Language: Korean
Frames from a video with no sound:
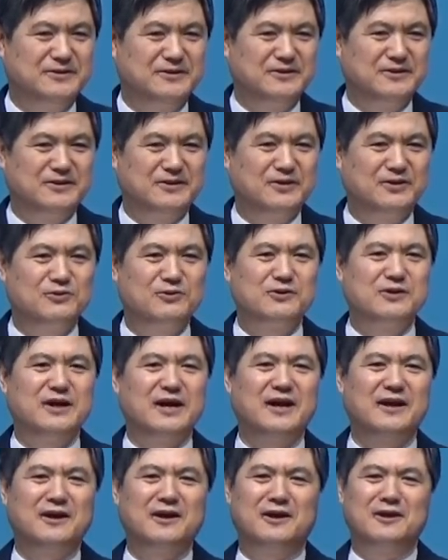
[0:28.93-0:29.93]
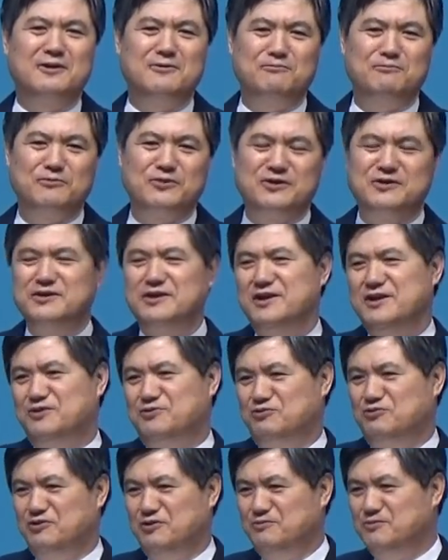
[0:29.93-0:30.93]
그리고 그 하나님, 그
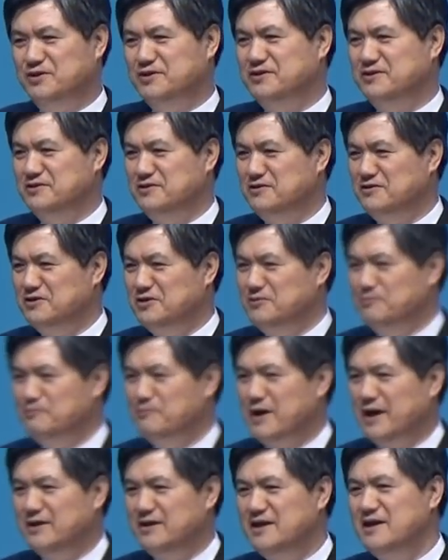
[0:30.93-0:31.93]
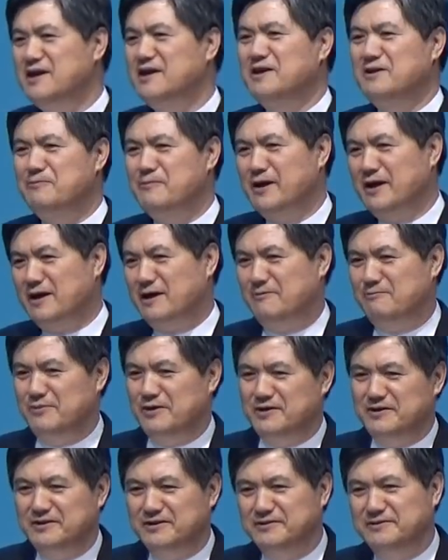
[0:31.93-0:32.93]
예수님, 성령님만 얘기만
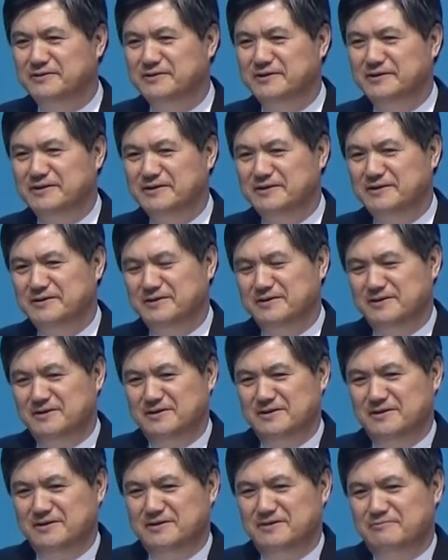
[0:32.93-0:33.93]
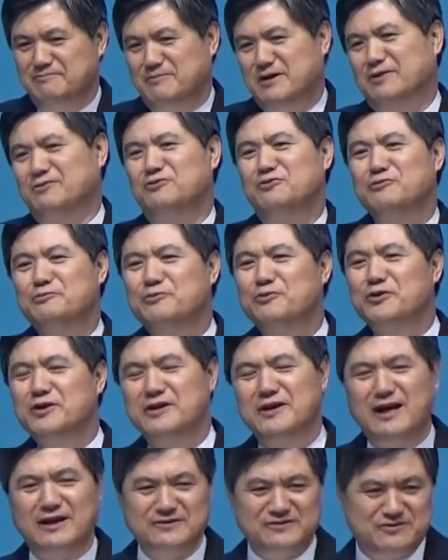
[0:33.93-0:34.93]
하면은 막 눈물이
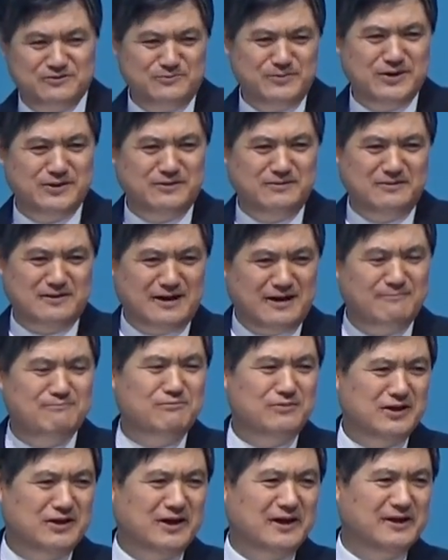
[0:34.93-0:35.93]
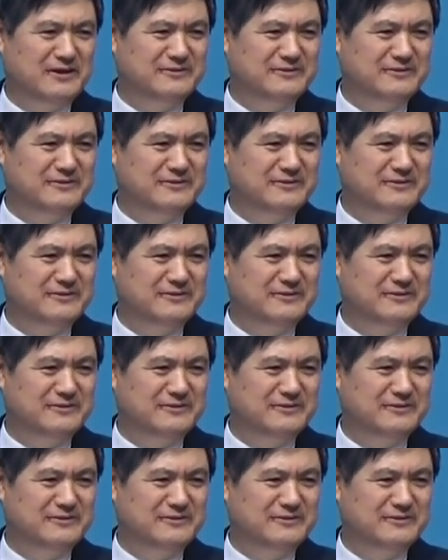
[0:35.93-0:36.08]
났으면 합니다.